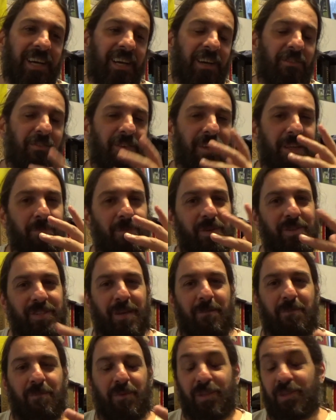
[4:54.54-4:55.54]
Eu falei, pois é,
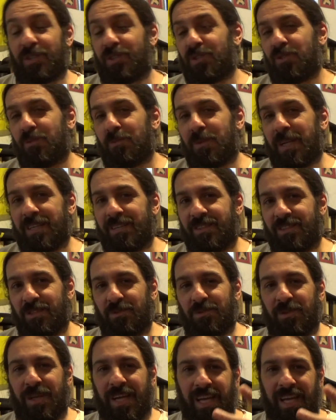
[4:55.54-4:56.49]
por isso que o Brasil